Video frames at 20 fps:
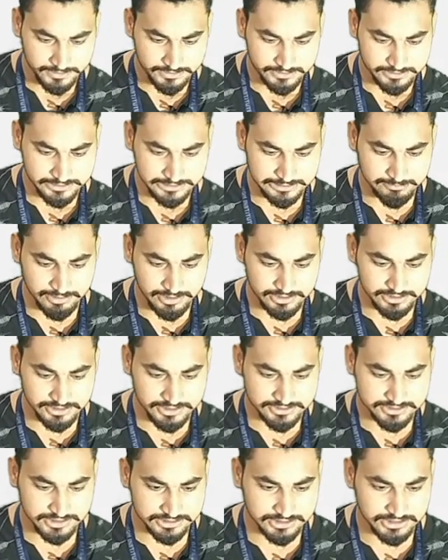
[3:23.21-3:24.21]
ये हमारा देख
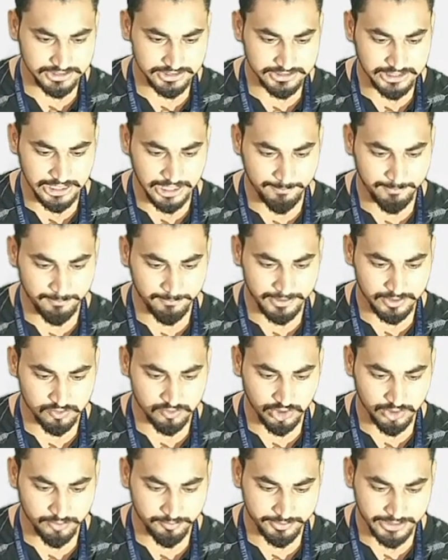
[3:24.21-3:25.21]
सकते हैं यहाँ पे मेरा कोई
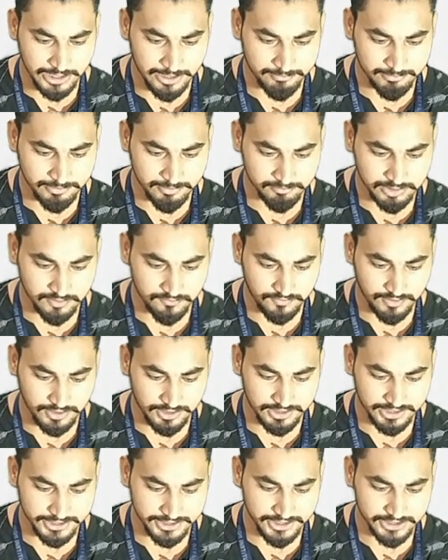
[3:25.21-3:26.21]
भी राम नाम का फाइल
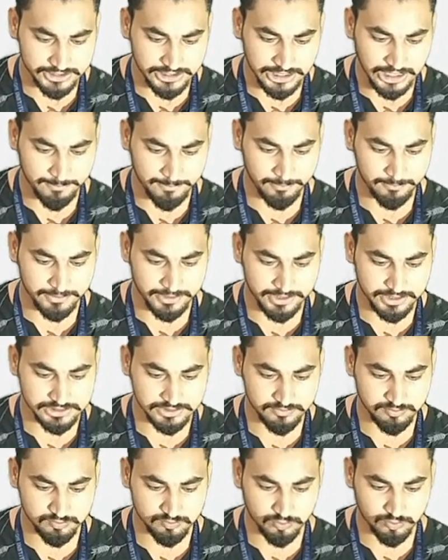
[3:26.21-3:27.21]
नहीं है यहाँ पे मेरा सिर्फ
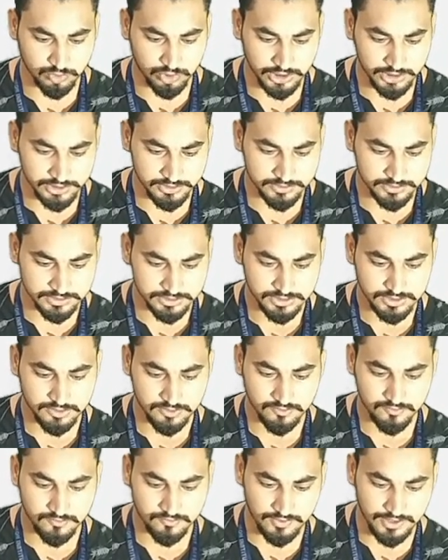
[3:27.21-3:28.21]
मोहन
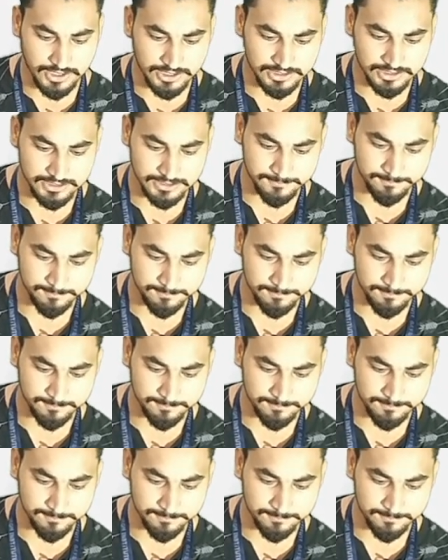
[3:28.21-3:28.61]
फाइल है